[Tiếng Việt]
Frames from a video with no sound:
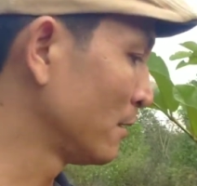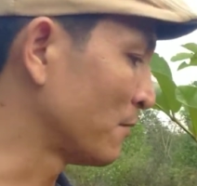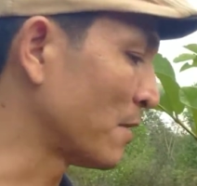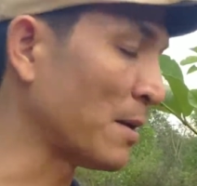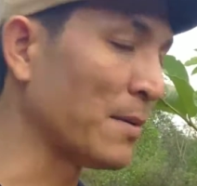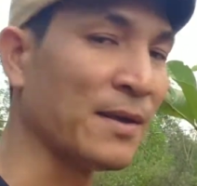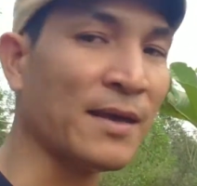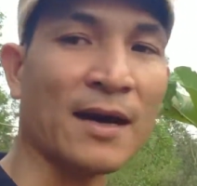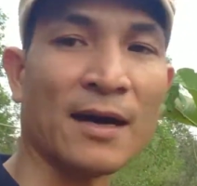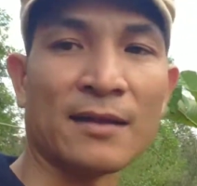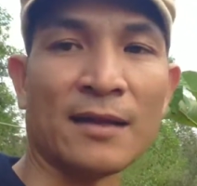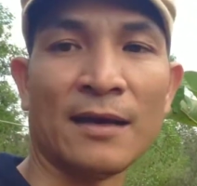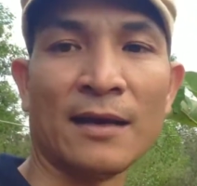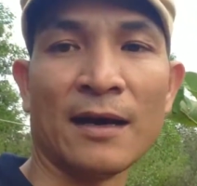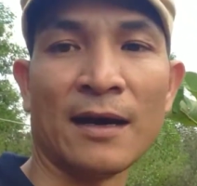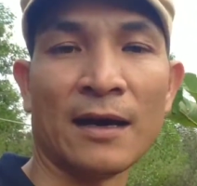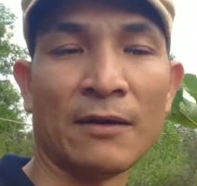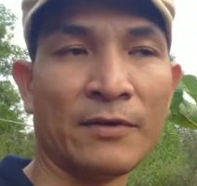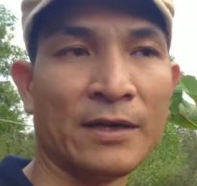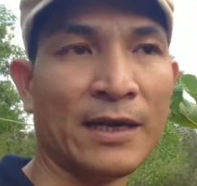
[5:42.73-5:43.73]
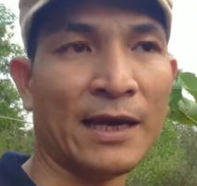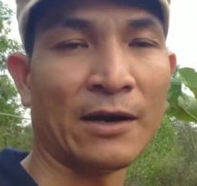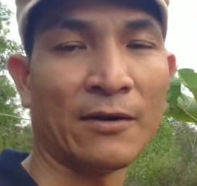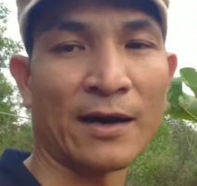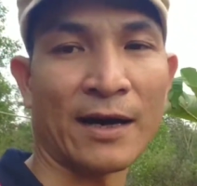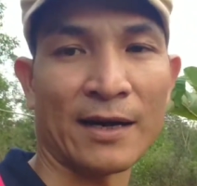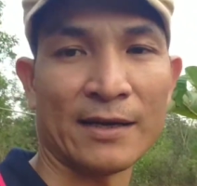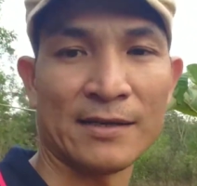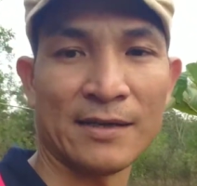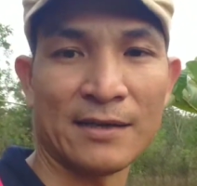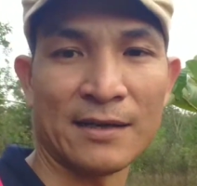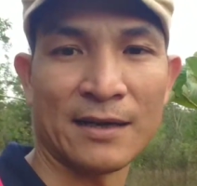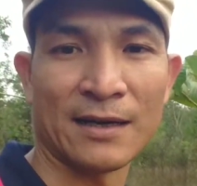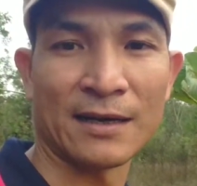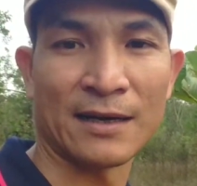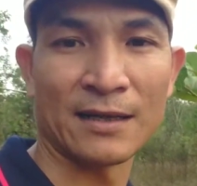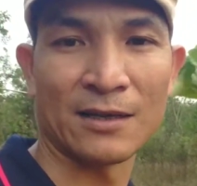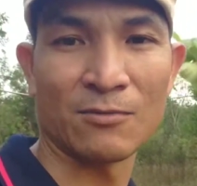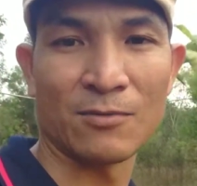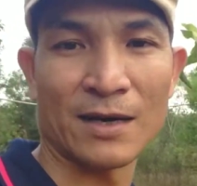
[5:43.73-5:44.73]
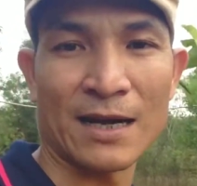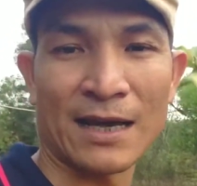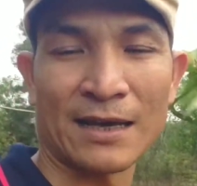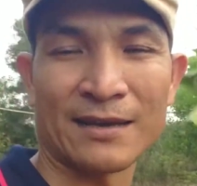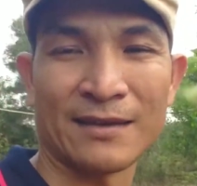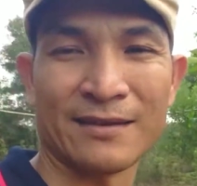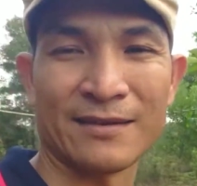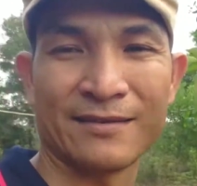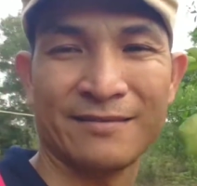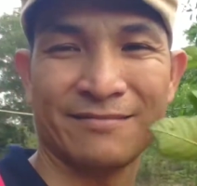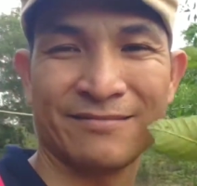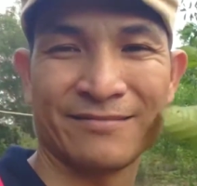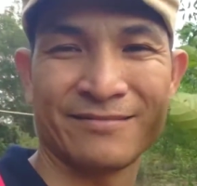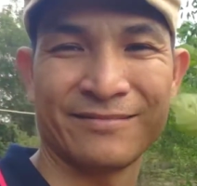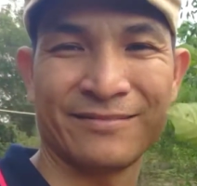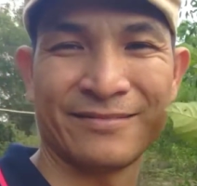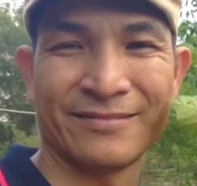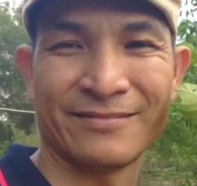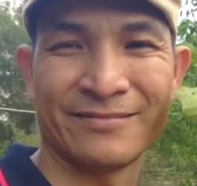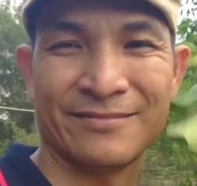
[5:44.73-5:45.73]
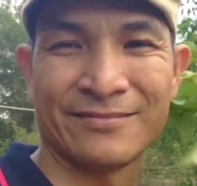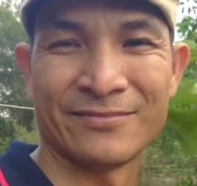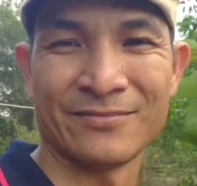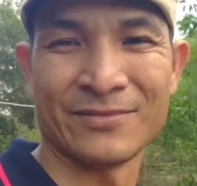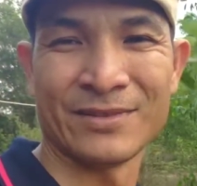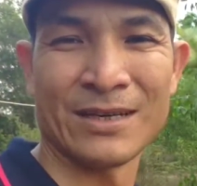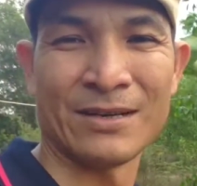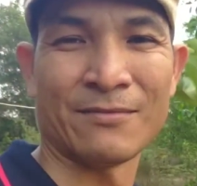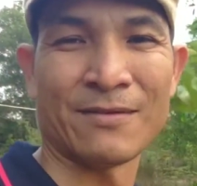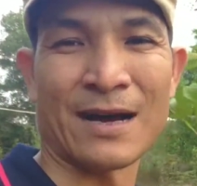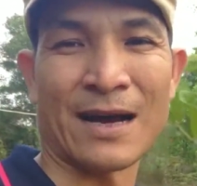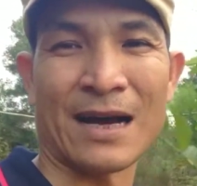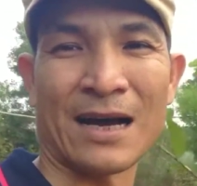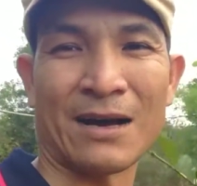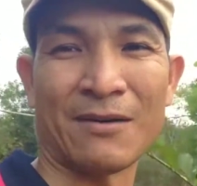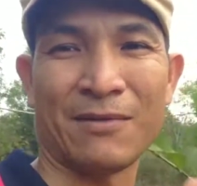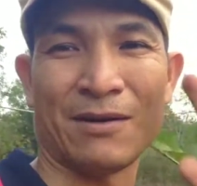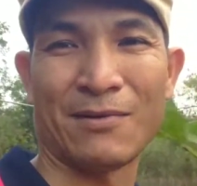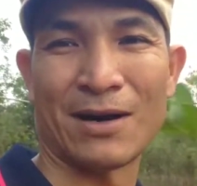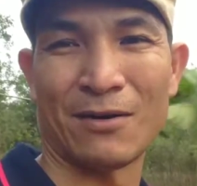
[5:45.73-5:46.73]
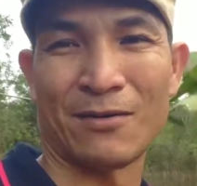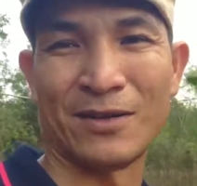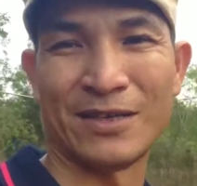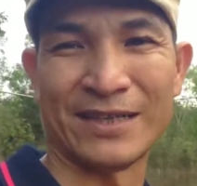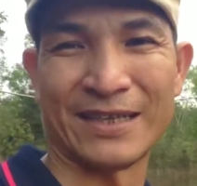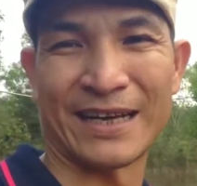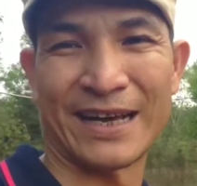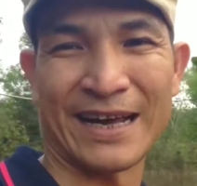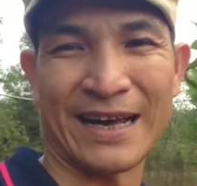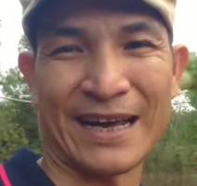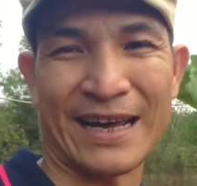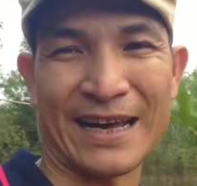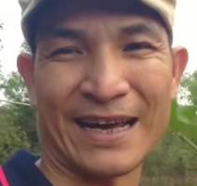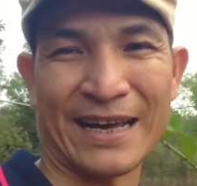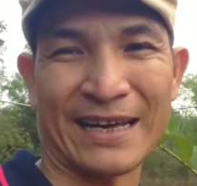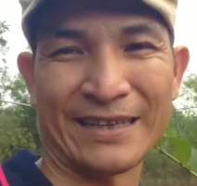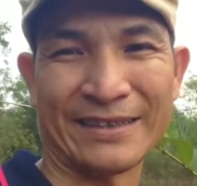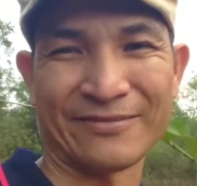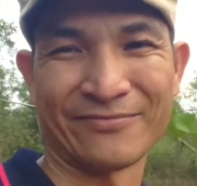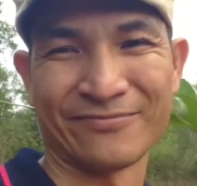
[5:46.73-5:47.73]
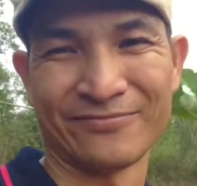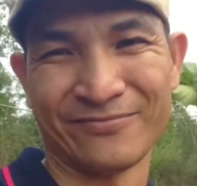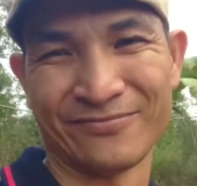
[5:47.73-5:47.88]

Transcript: và bây giờ thì video hải xin kết thúc ở đây và bye bye mọi người